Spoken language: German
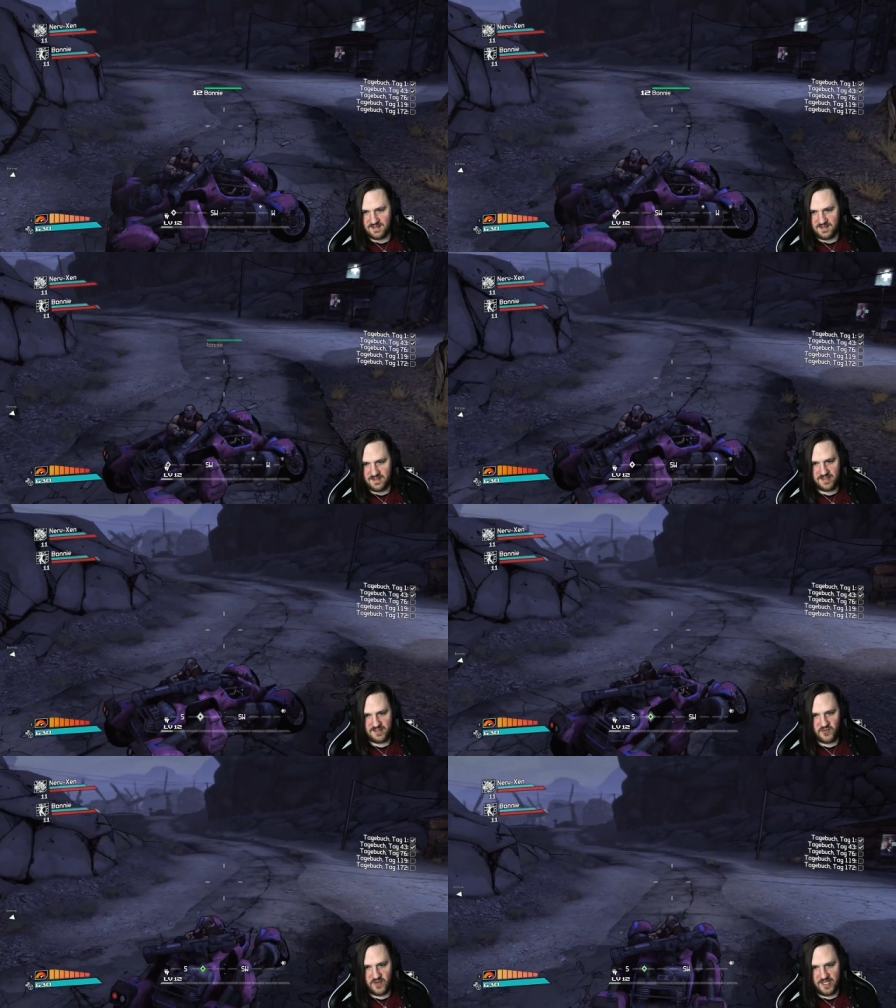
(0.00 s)
Jetzt hat
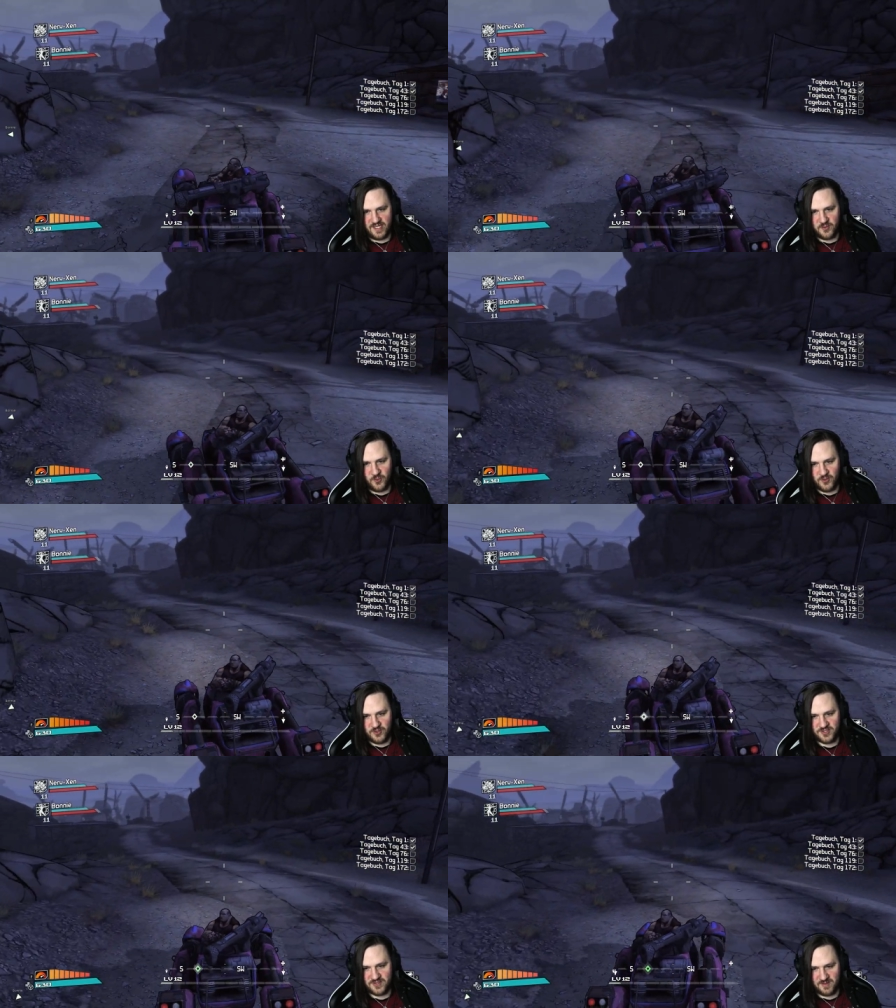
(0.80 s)
Svenja ein
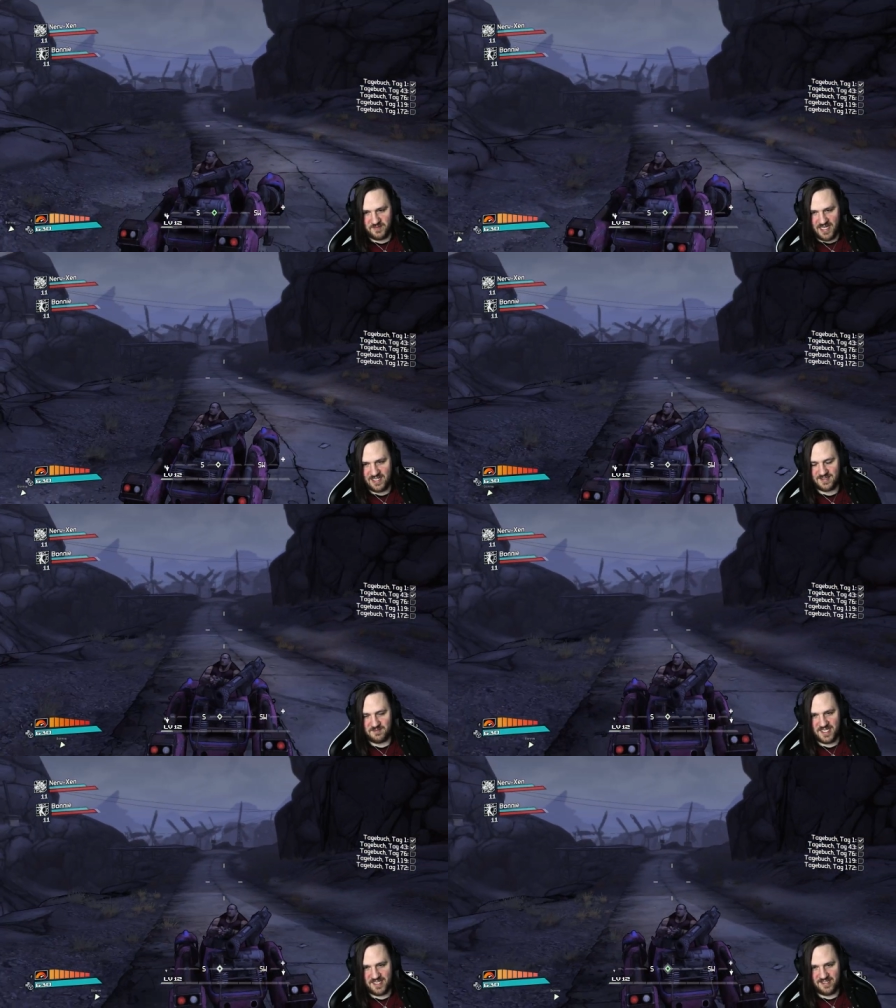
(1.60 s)
rotes gemacht. Da
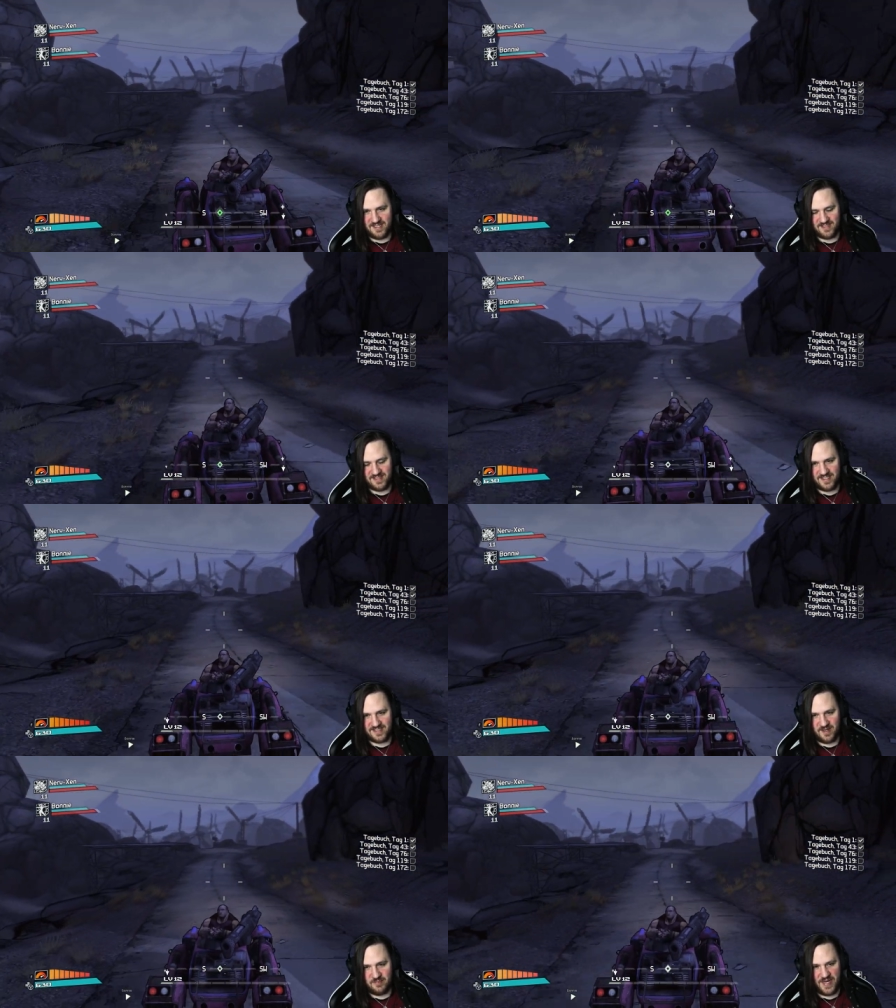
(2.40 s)
mache ich das
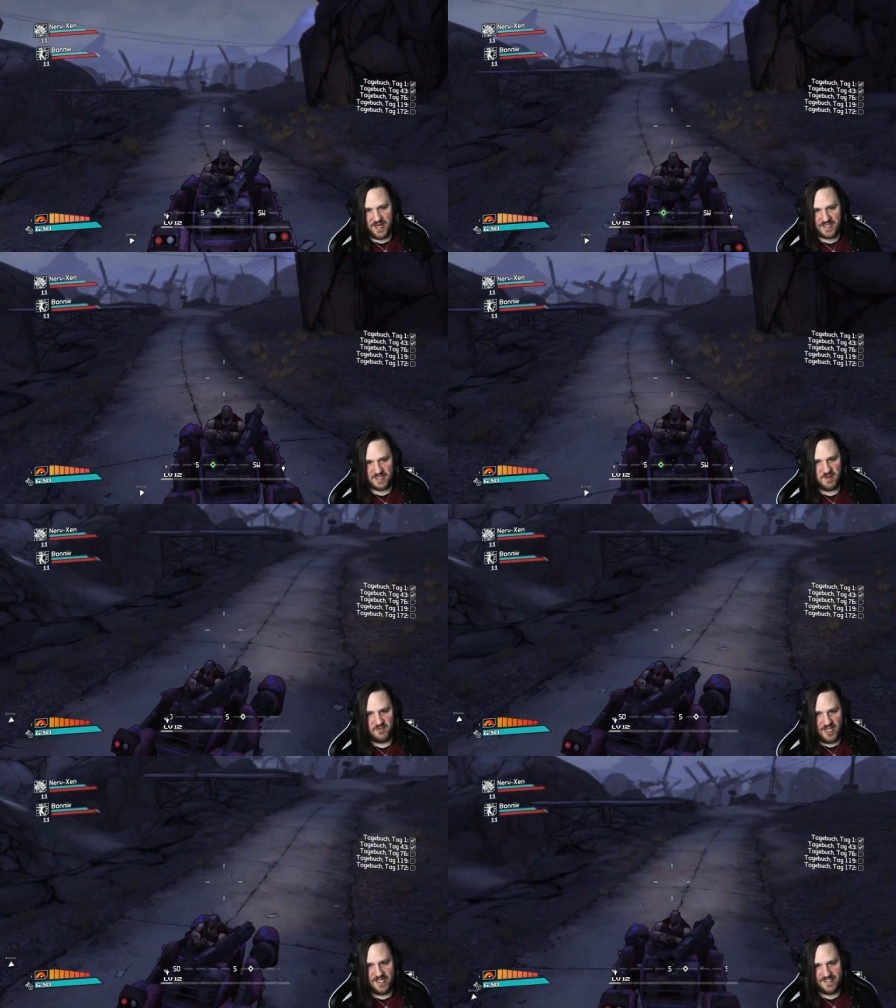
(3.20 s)
extra pink, damit
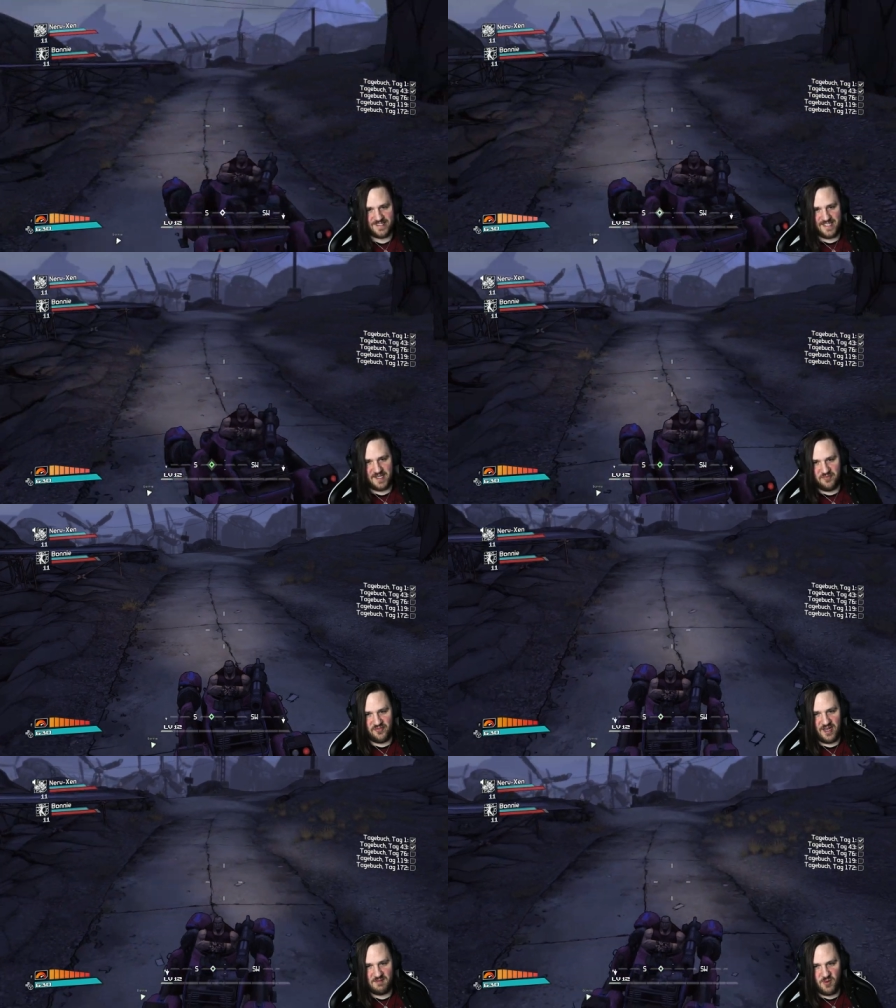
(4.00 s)
wir die
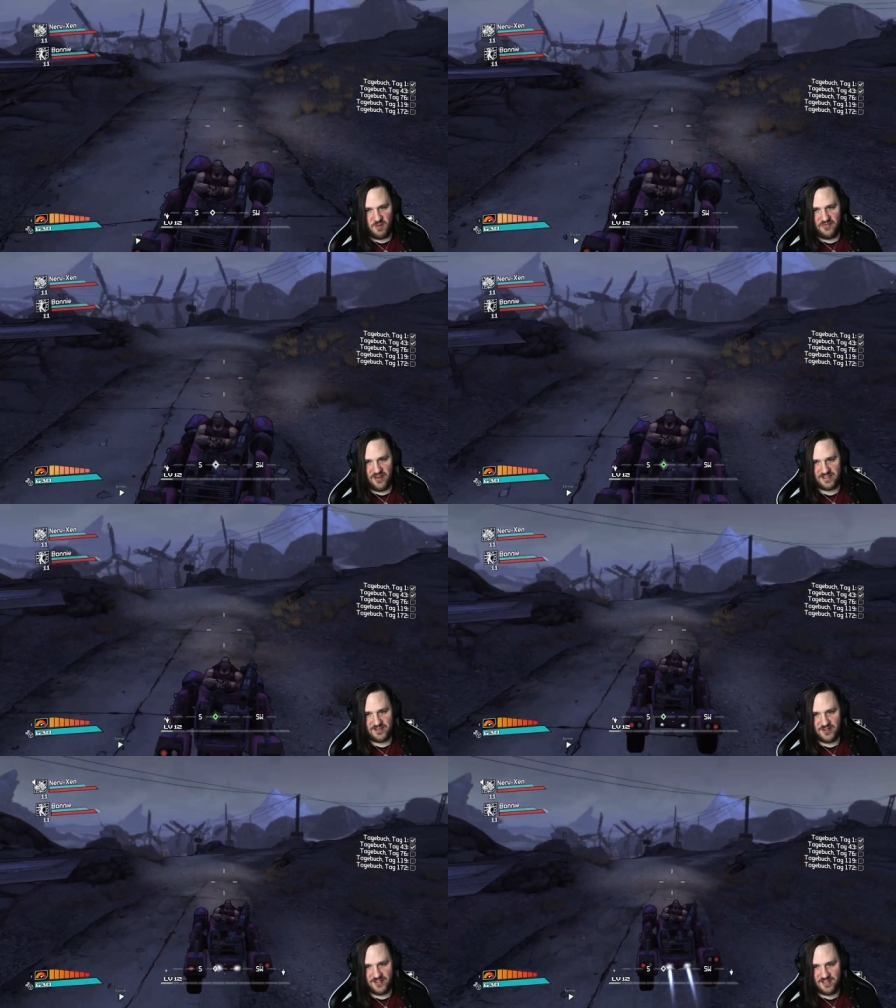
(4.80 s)
Farben rumfahren
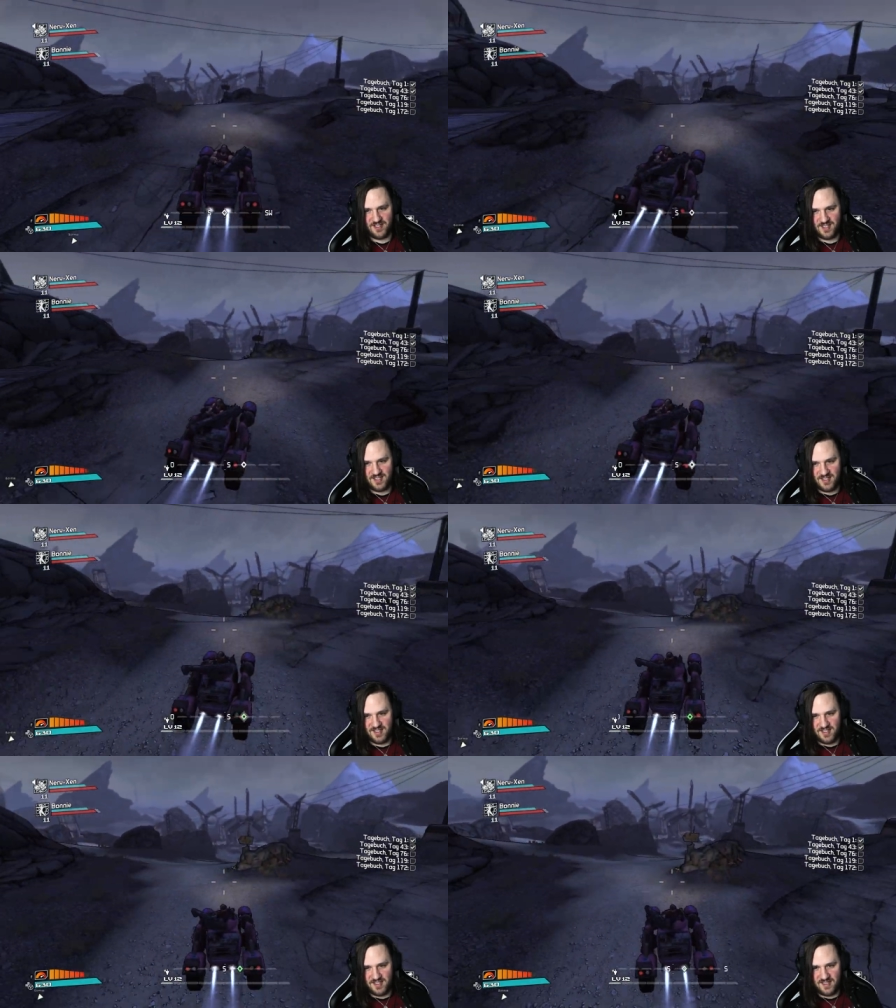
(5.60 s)
können bist ah. du?